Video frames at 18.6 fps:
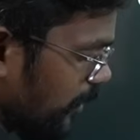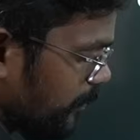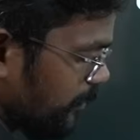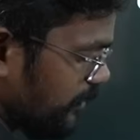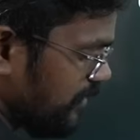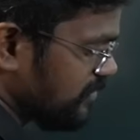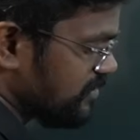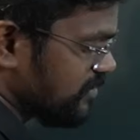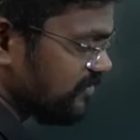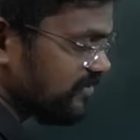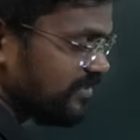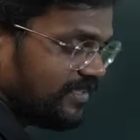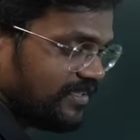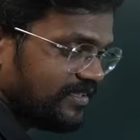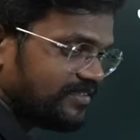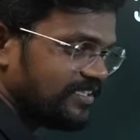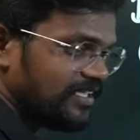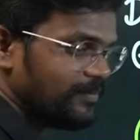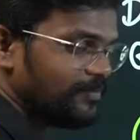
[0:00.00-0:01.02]
அப்போ டிஸ்டன்ஸ்
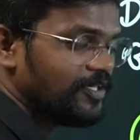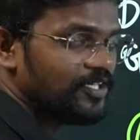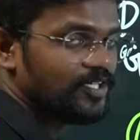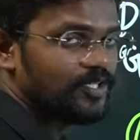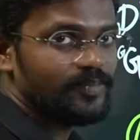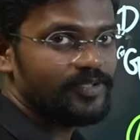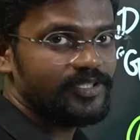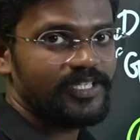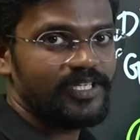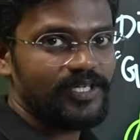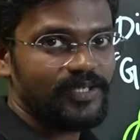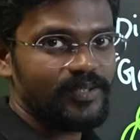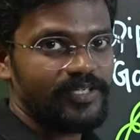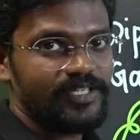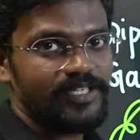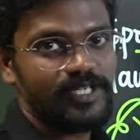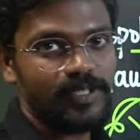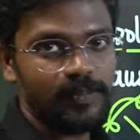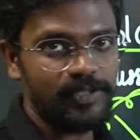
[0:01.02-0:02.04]
எனக்கு சேமாக இருக்கும்போது என்ன
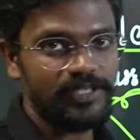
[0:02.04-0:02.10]
ஆகும் என்னுடைய